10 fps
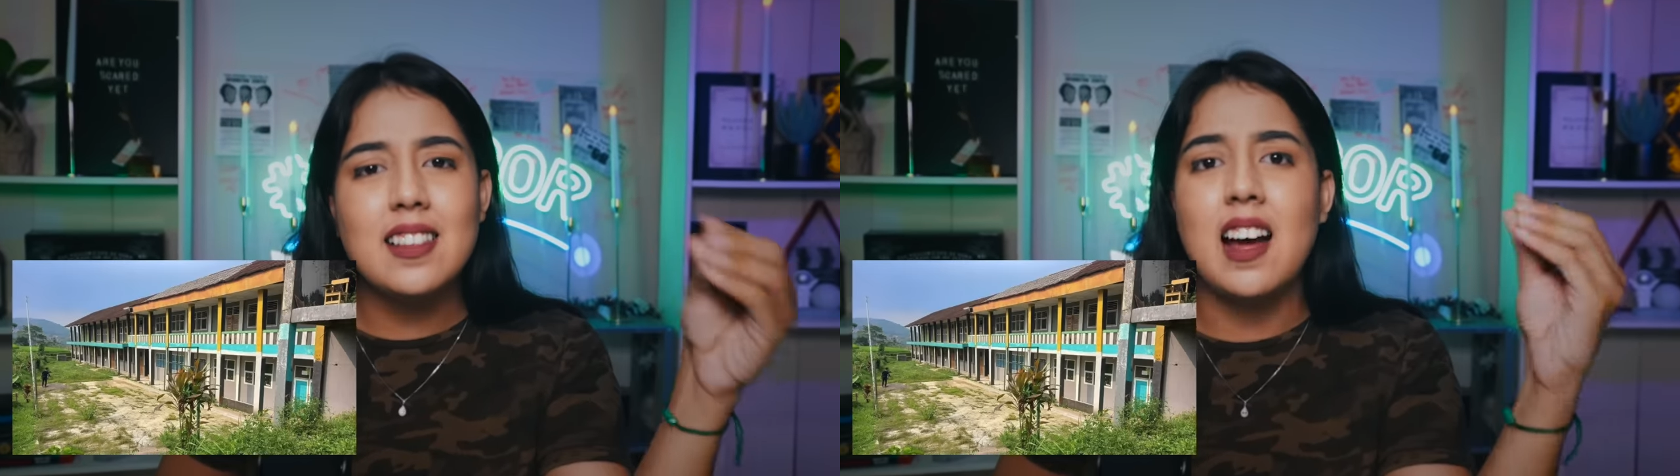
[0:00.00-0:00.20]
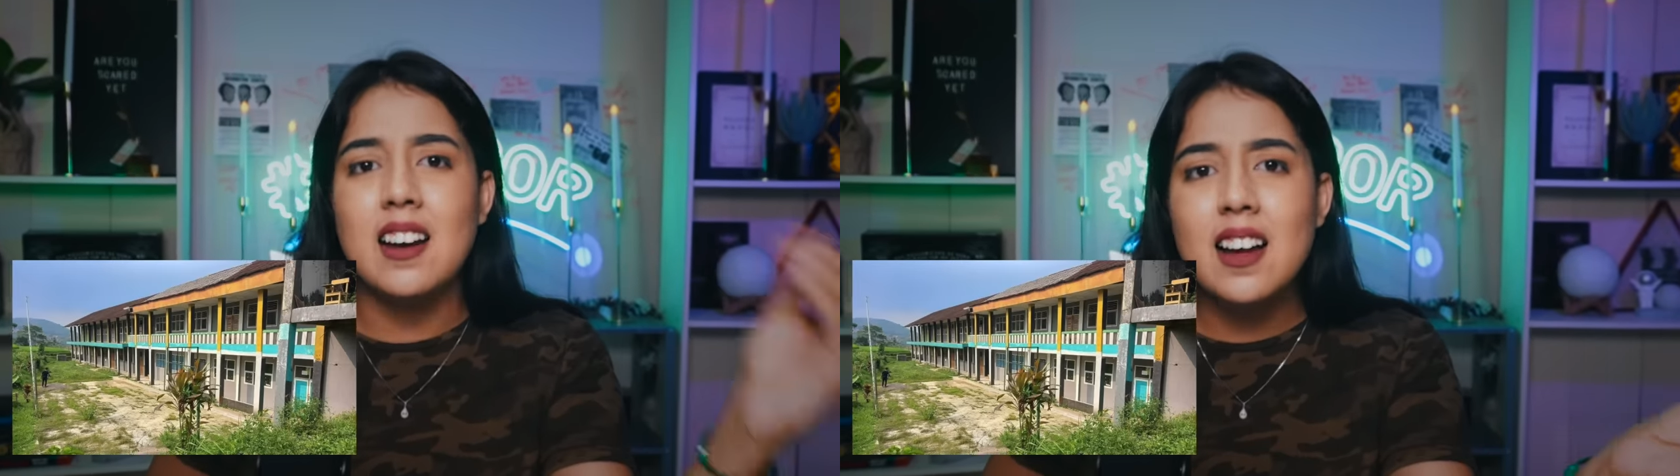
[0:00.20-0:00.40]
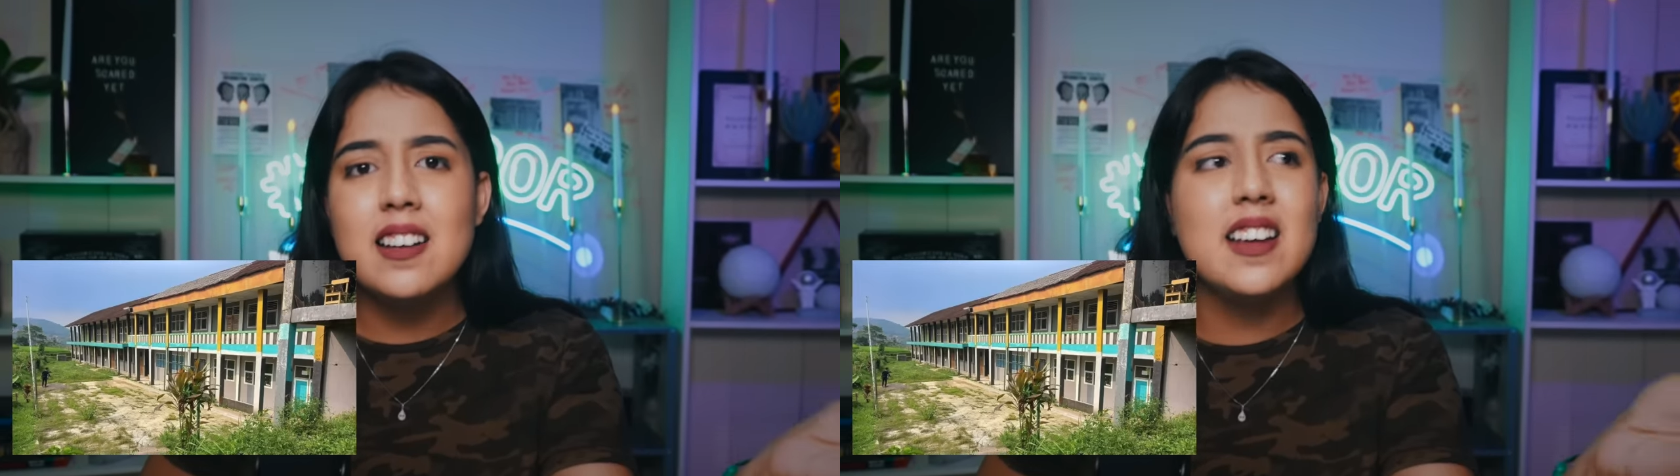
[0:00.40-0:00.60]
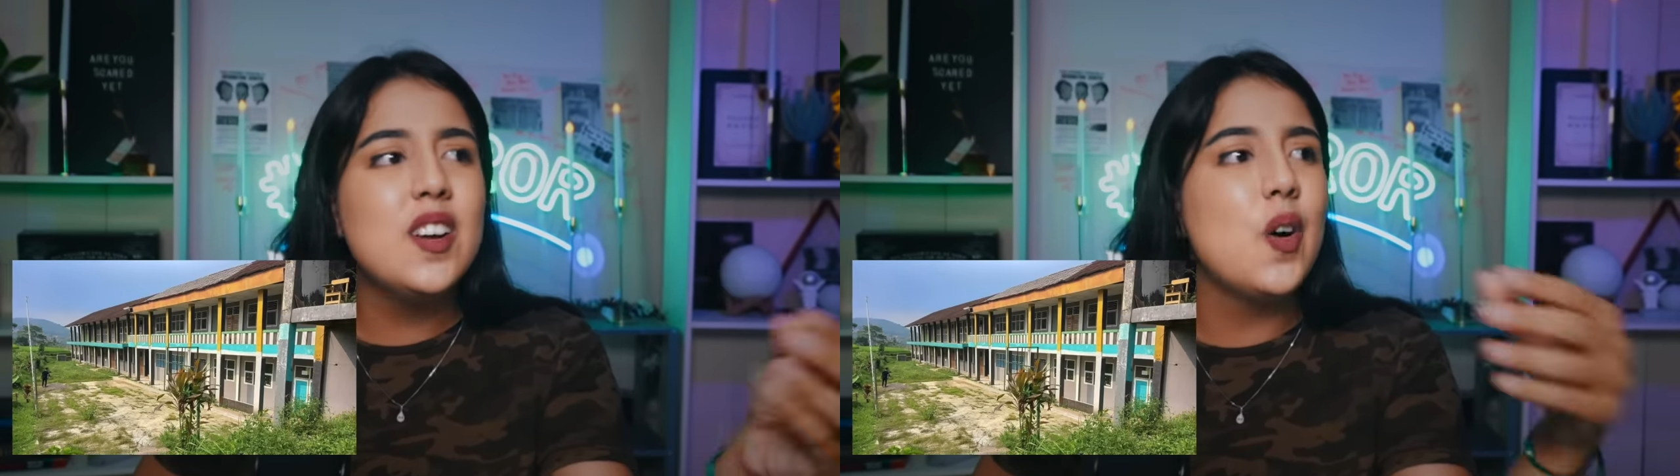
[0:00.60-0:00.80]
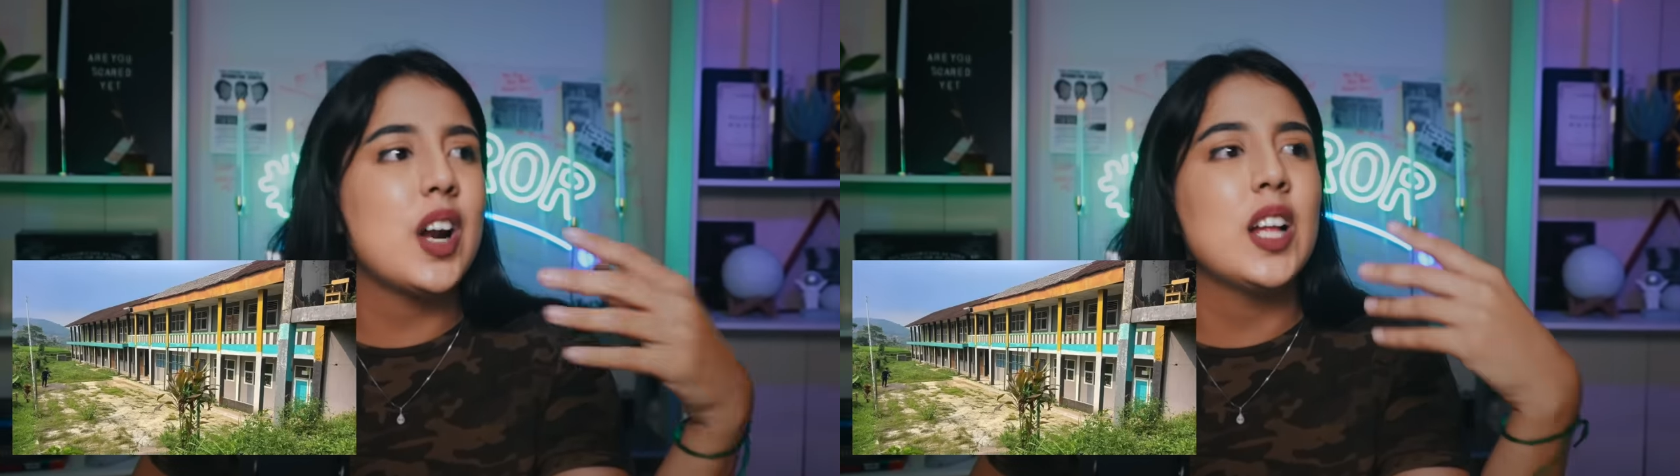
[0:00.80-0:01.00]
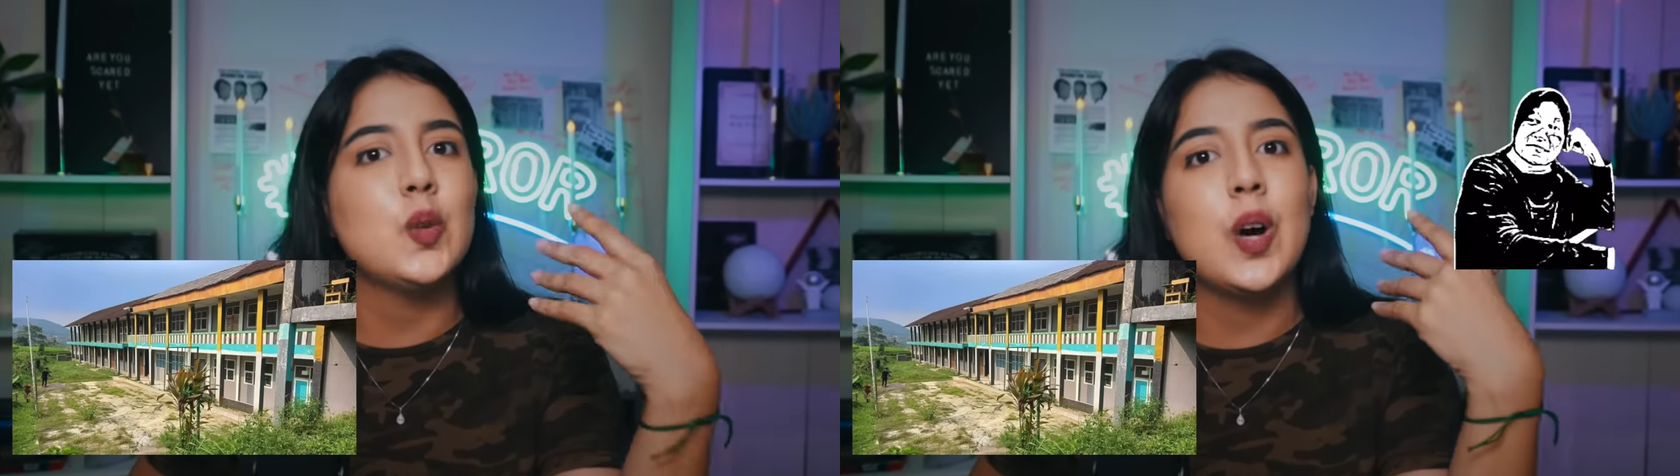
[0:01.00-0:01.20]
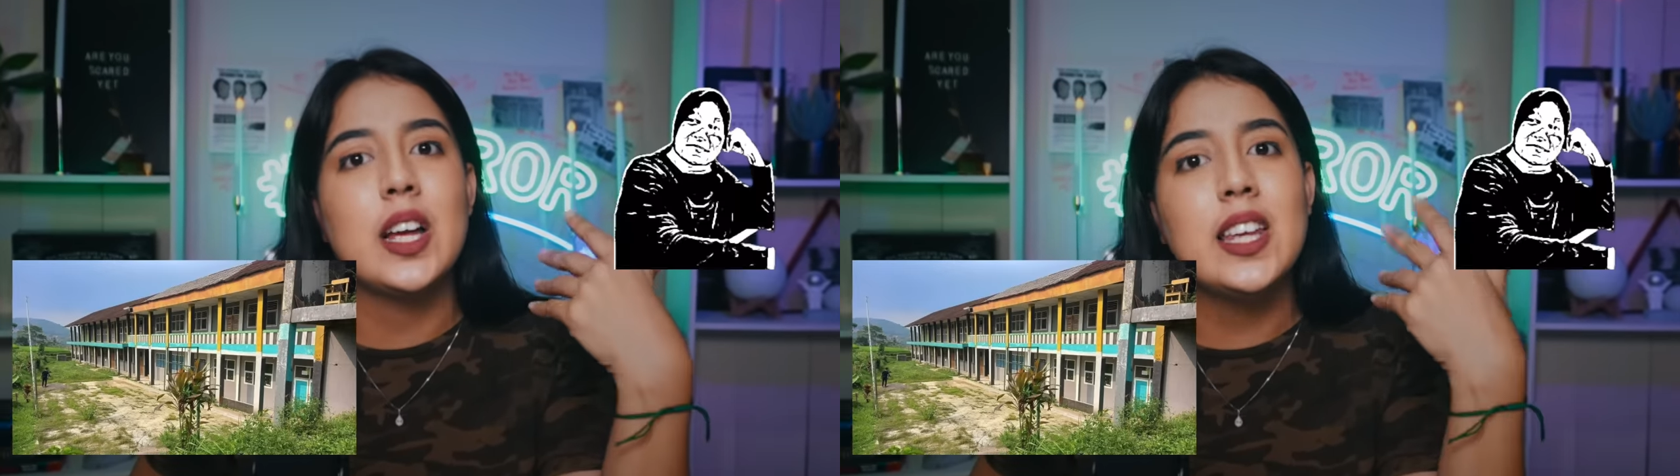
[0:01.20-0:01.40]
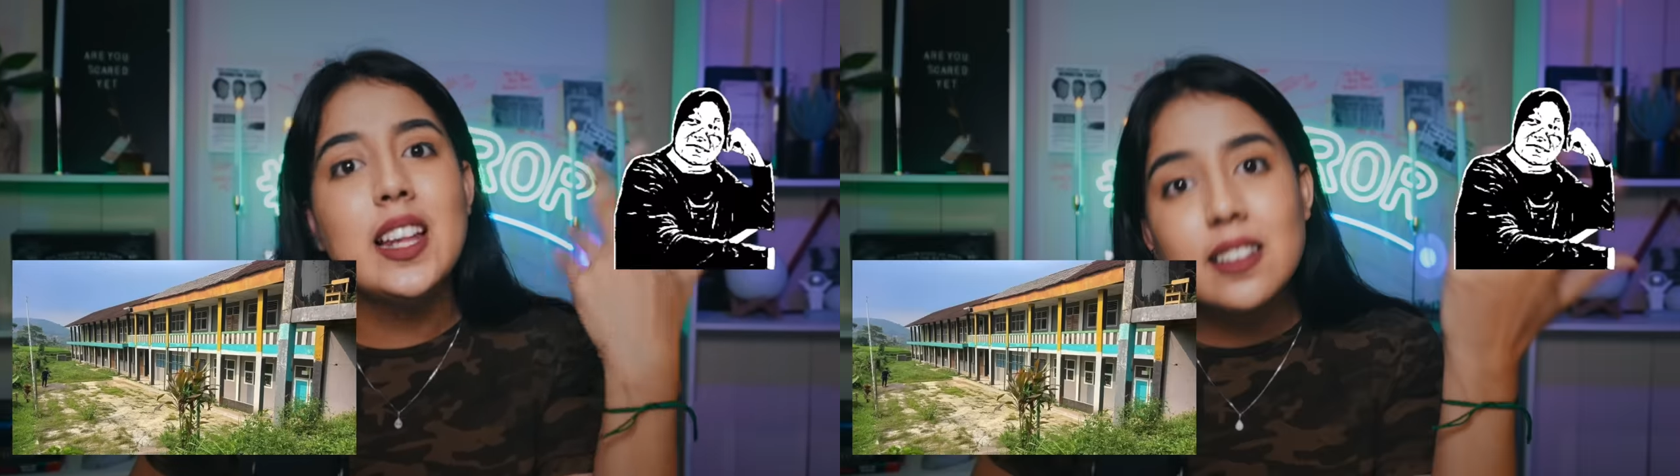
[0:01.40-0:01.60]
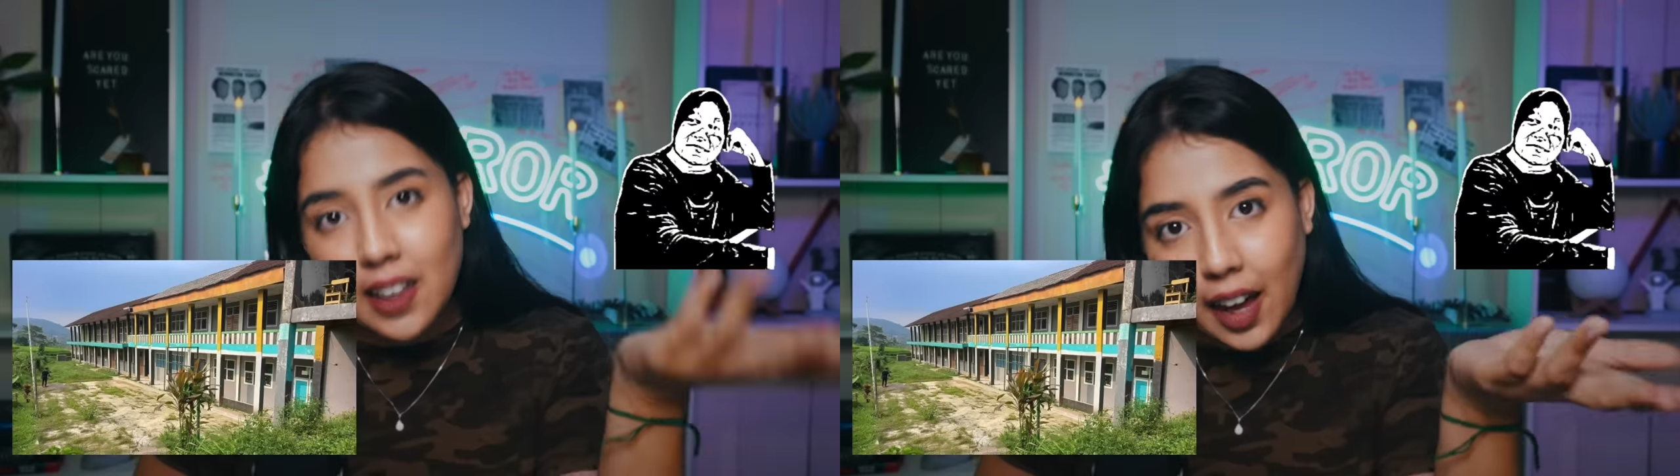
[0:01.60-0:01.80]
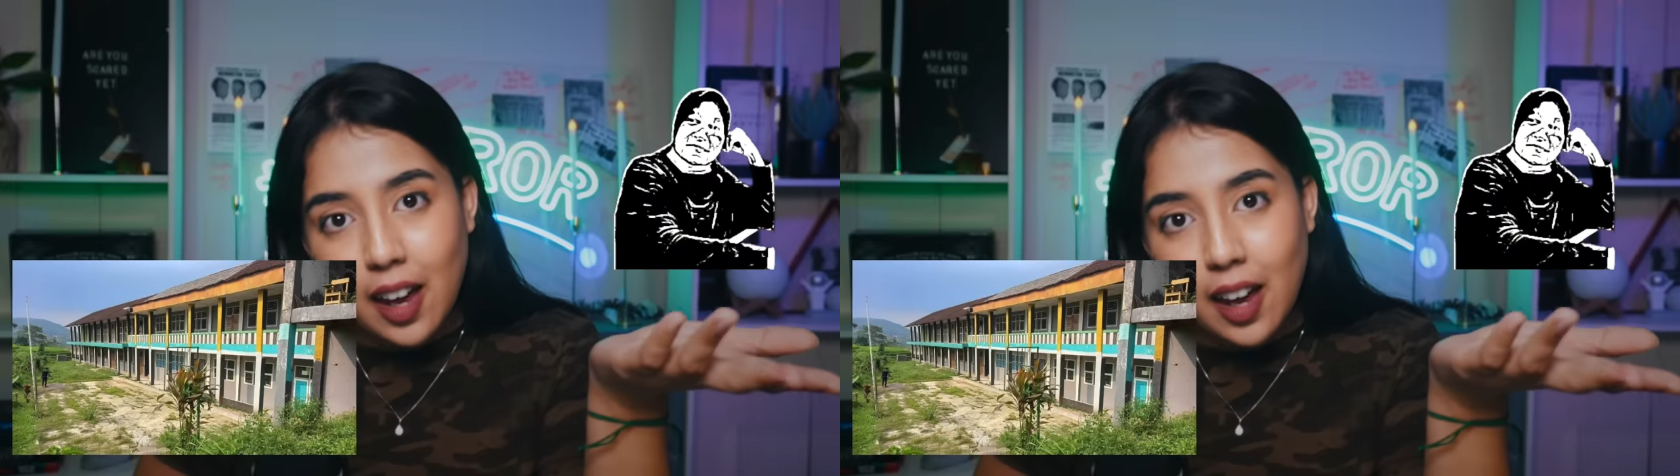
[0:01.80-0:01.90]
tanah dari orang tuanya T.